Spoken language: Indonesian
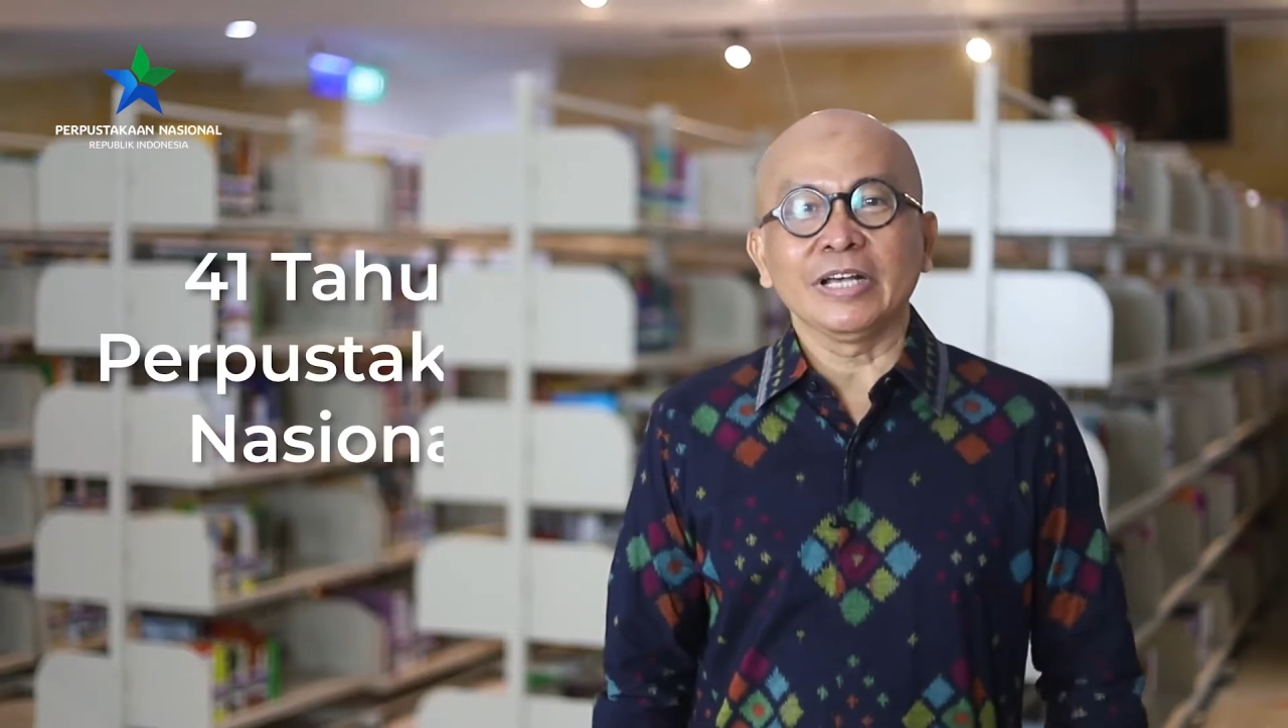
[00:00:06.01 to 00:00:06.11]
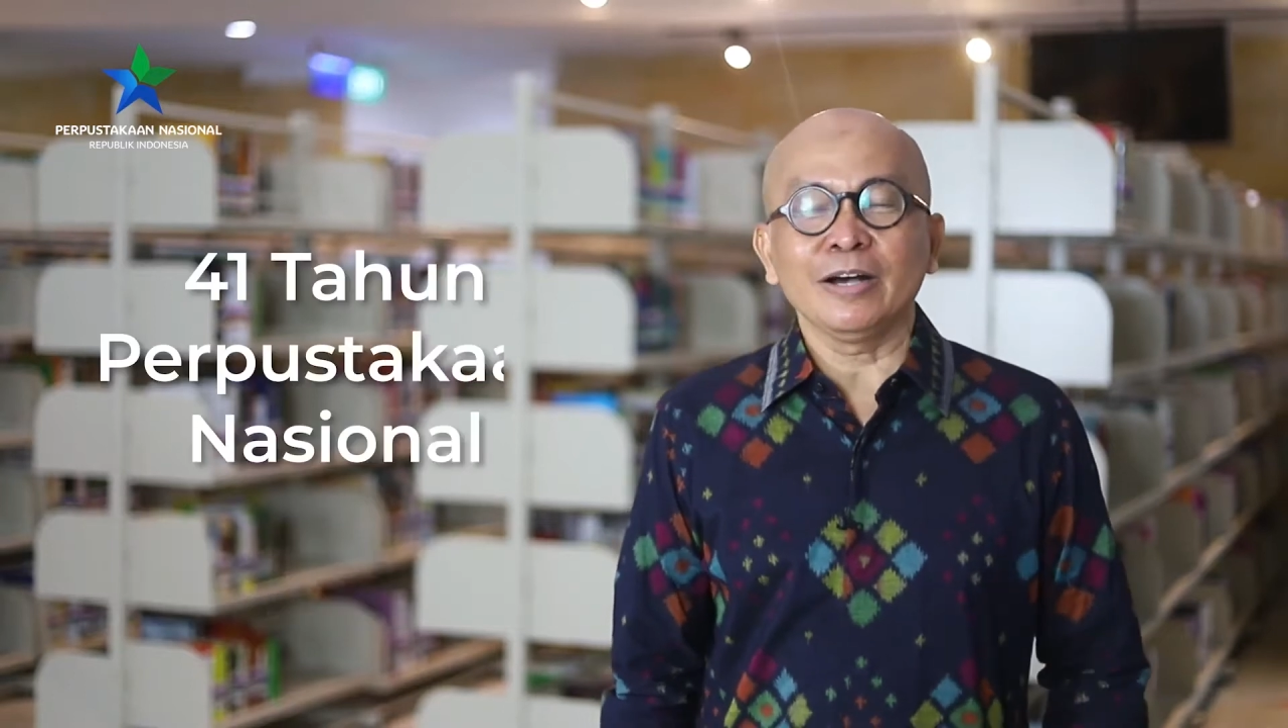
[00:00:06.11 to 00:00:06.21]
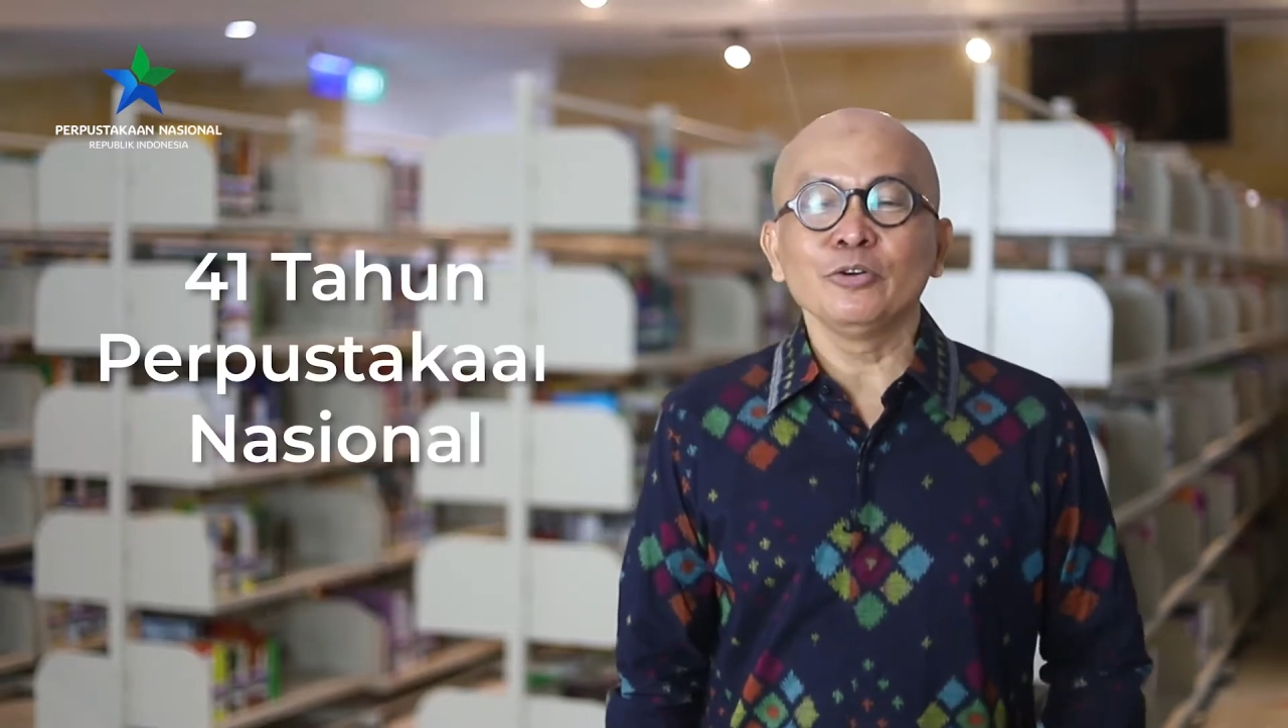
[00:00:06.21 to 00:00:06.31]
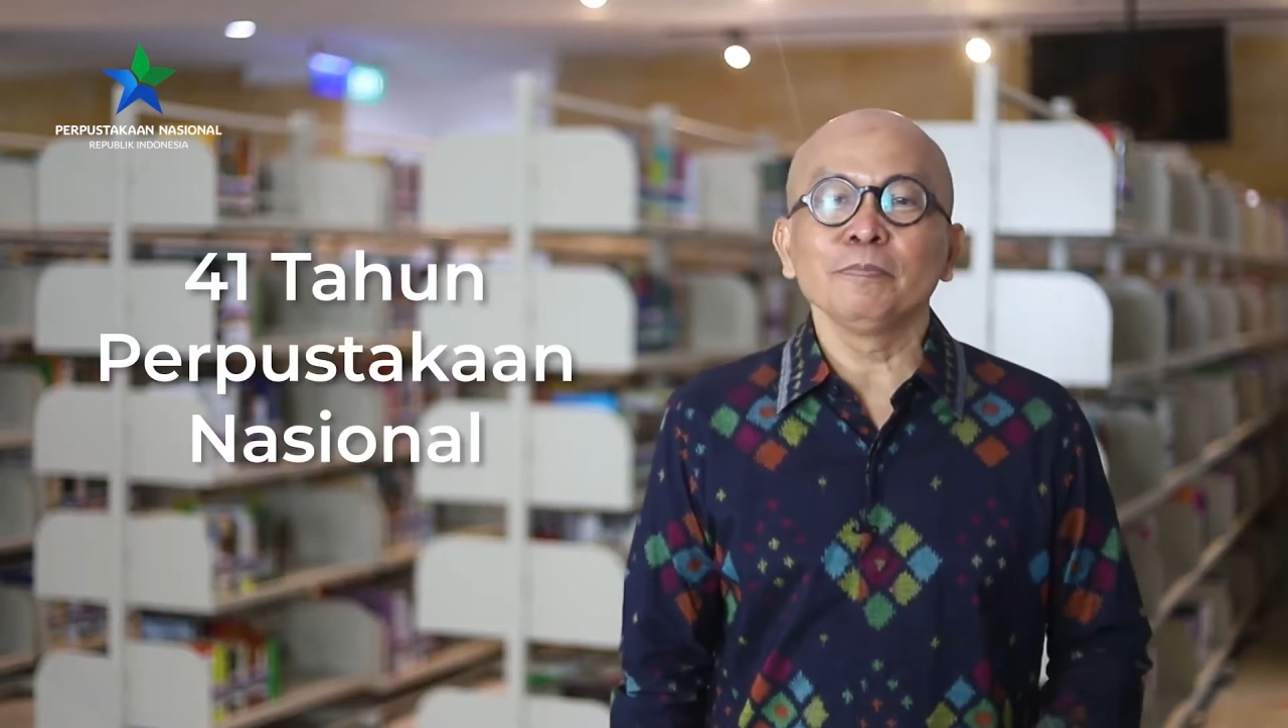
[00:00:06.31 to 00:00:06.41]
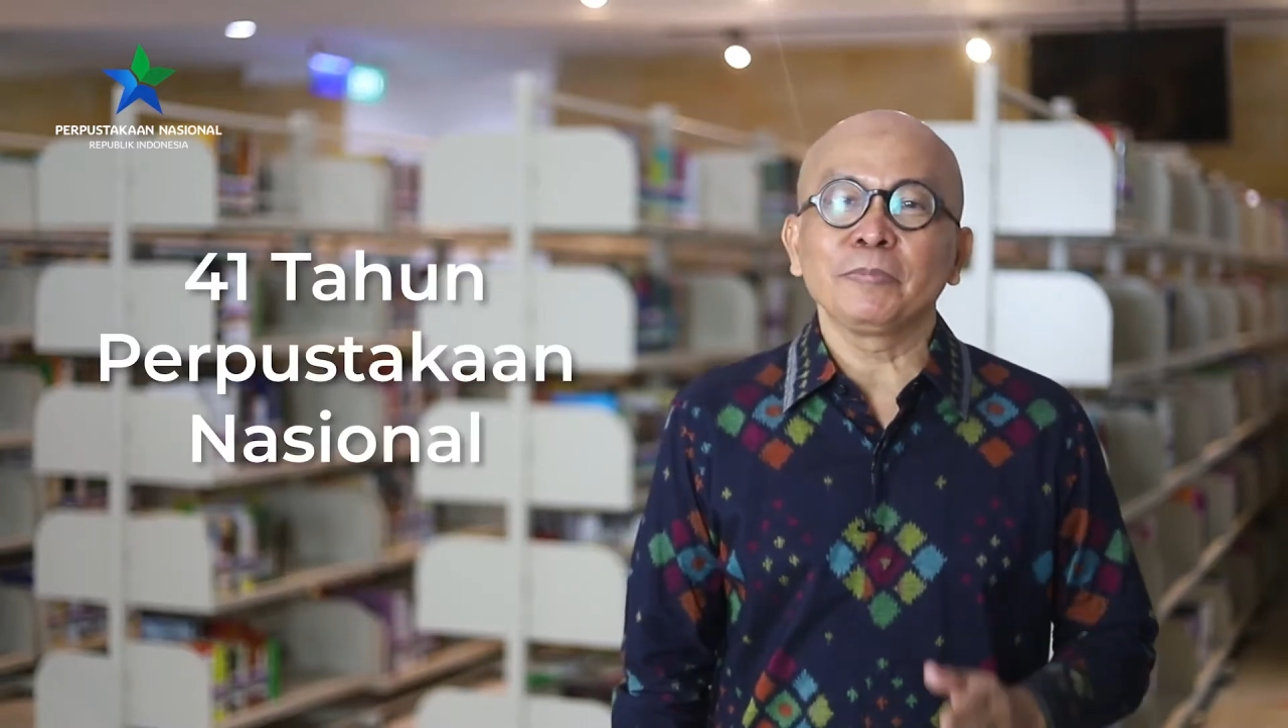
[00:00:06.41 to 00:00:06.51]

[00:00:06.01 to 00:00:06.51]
tahun